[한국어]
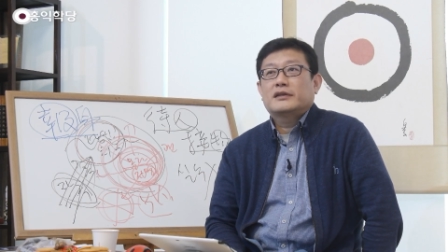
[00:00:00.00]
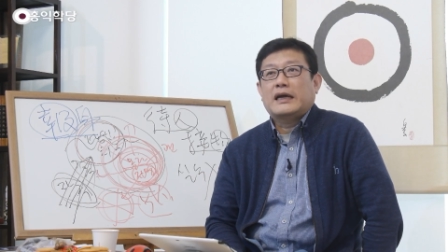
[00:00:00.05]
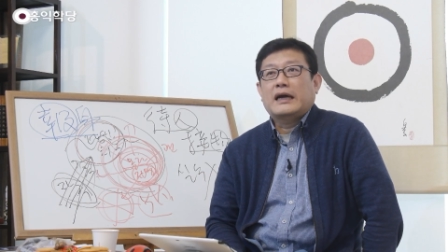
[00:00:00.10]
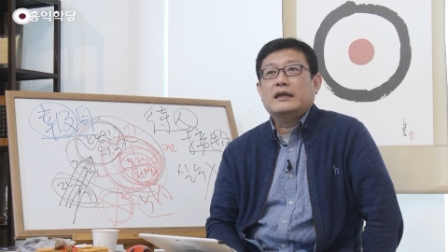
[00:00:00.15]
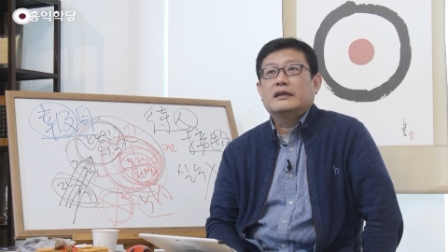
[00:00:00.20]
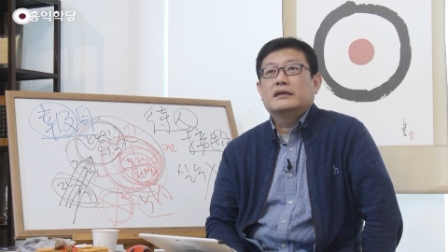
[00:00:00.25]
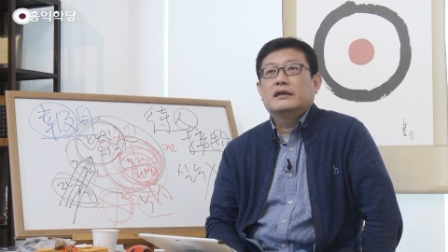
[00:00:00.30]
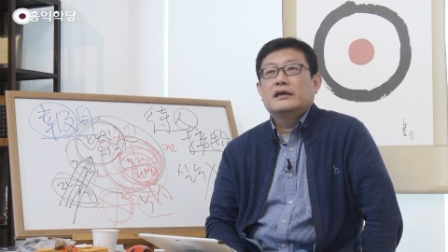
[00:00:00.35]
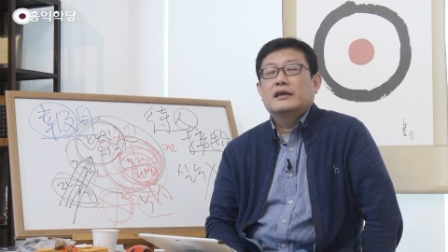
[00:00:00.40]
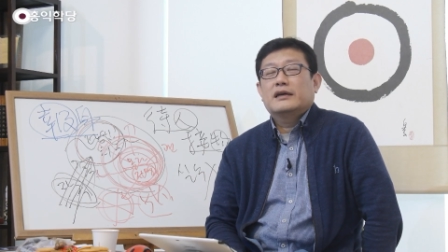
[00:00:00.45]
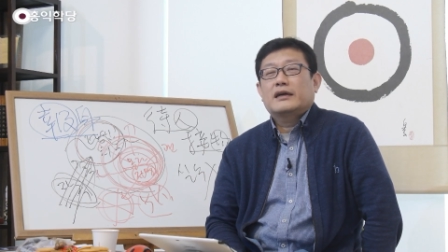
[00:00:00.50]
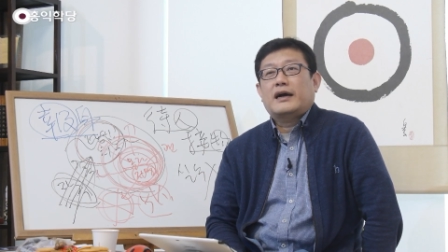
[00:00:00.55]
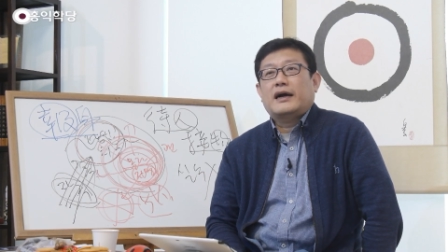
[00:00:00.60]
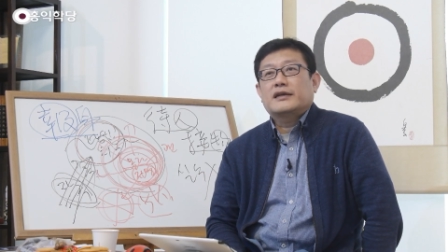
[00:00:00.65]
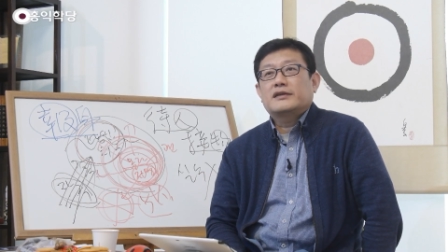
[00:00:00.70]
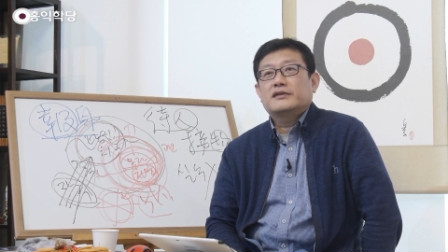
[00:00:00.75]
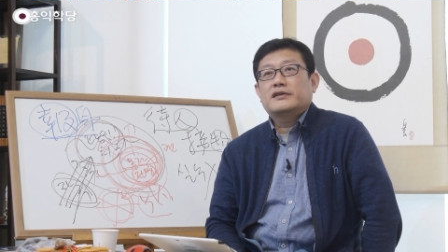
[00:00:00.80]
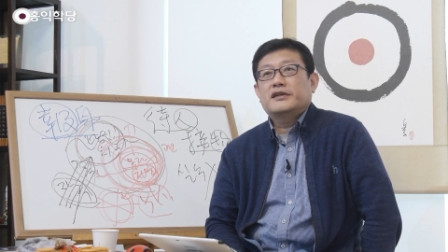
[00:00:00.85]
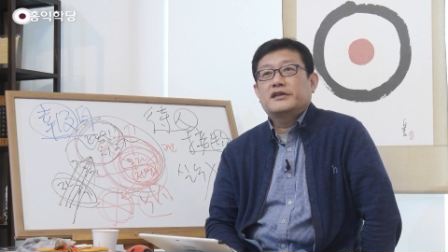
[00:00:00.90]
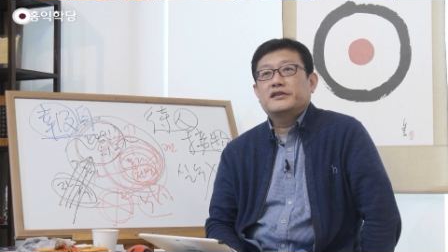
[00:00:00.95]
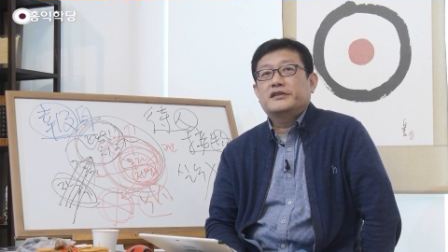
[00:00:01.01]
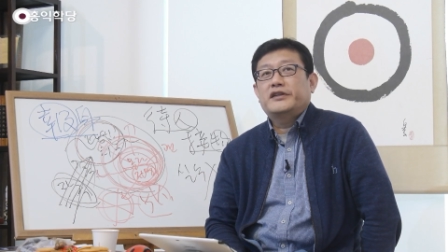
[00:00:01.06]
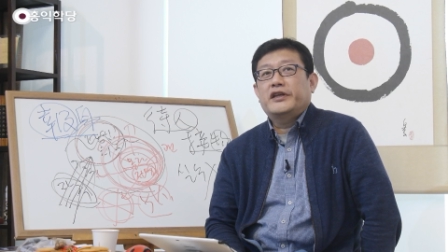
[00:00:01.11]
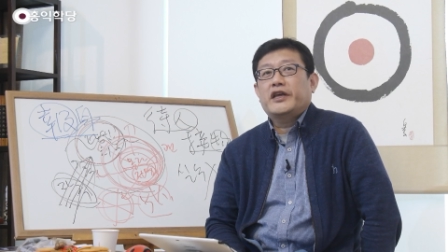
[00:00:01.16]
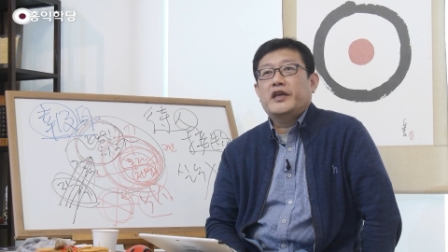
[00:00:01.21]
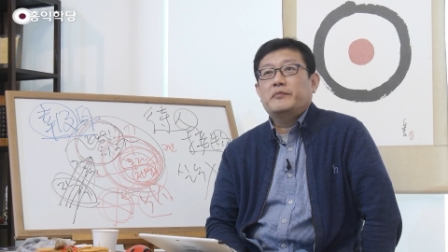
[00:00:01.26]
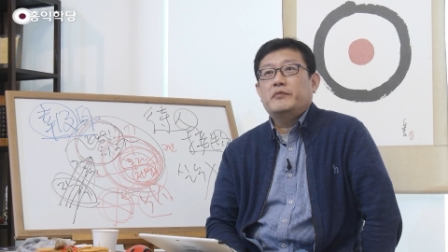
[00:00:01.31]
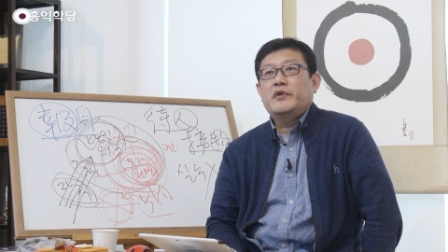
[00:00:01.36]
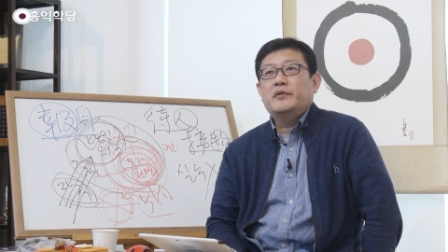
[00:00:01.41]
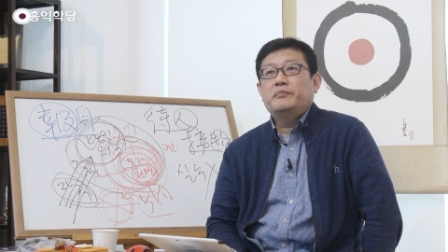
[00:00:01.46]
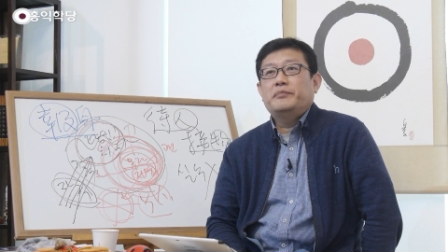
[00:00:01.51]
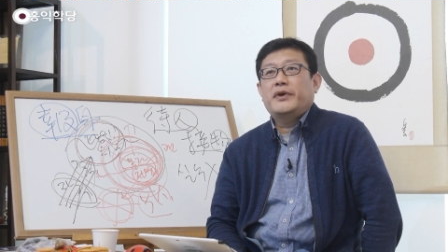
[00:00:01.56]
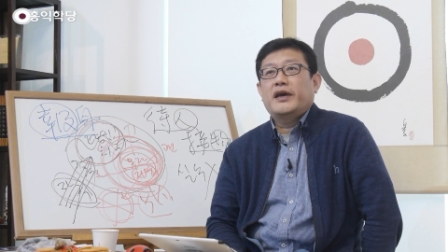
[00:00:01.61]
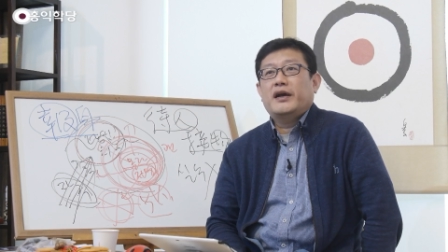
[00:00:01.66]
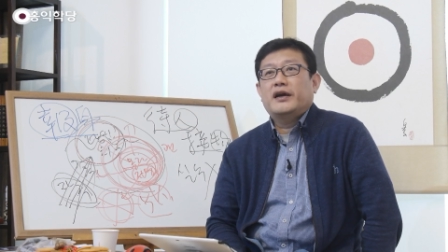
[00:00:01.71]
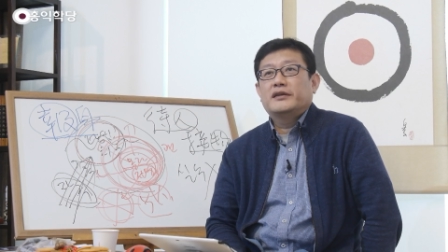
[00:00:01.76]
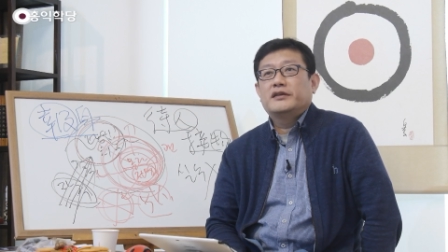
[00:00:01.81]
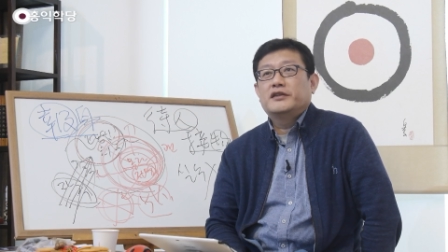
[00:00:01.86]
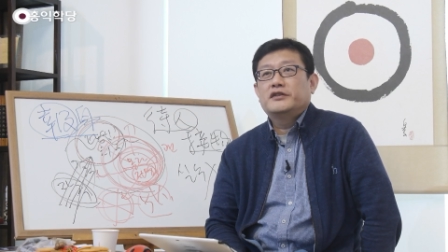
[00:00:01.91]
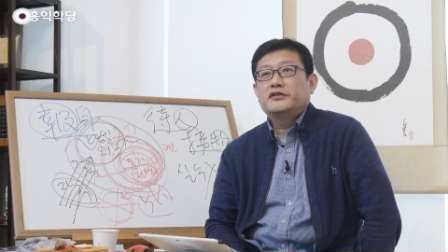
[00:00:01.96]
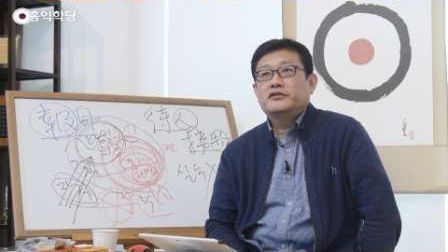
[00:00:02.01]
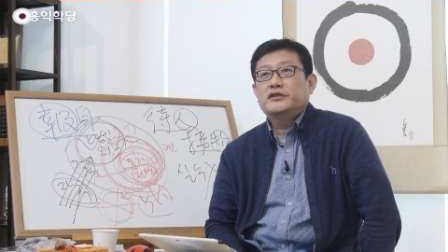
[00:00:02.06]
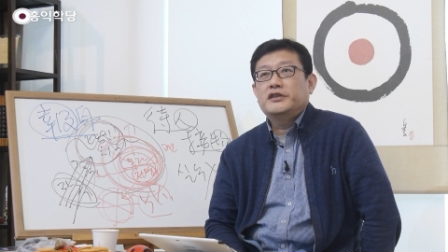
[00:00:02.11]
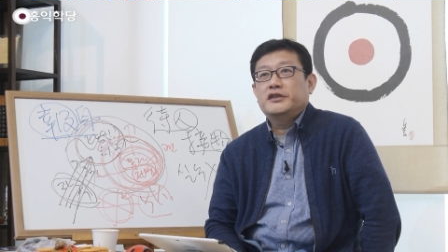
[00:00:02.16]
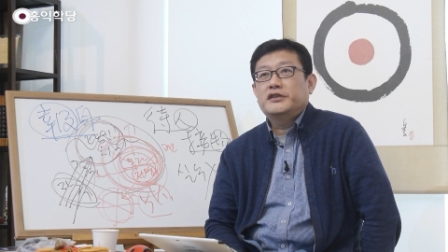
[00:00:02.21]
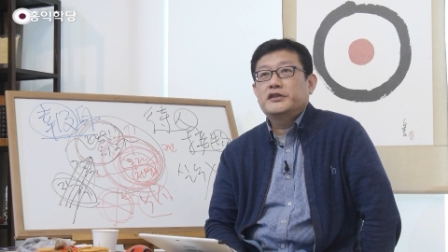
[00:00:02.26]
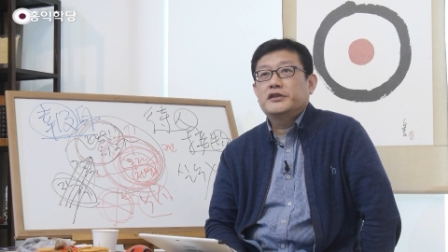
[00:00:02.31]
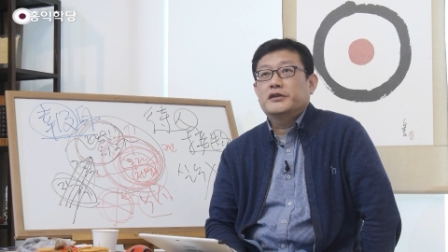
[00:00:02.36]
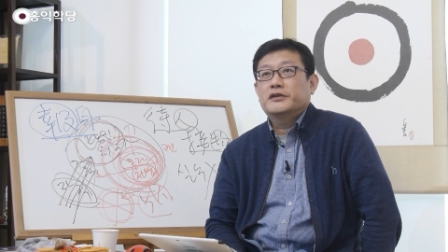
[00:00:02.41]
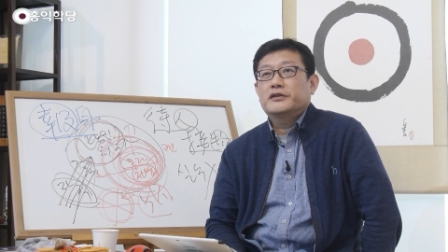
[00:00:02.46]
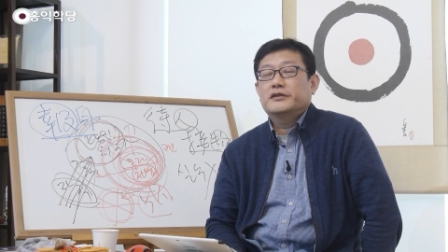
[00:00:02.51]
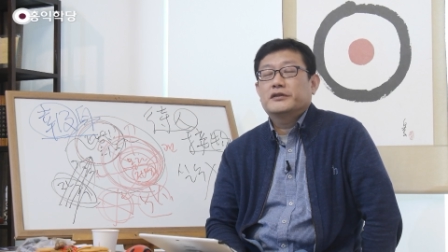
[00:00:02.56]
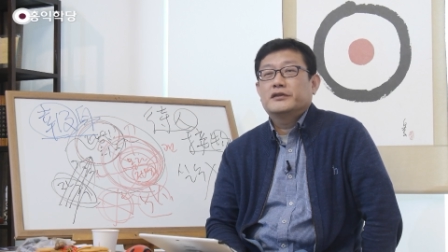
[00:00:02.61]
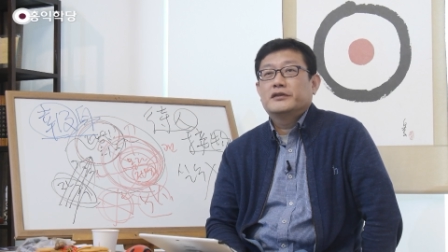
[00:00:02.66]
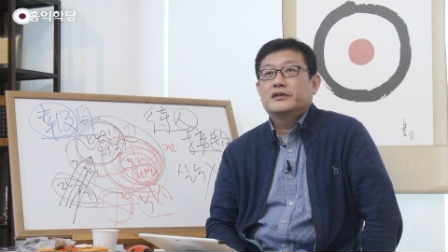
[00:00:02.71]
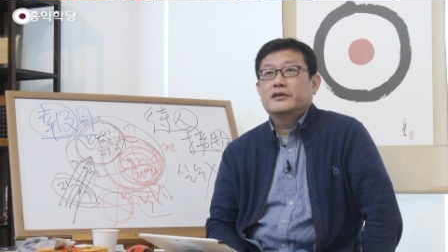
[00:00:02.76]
단 가정에서 되게 민폐가 될 수는 있죠.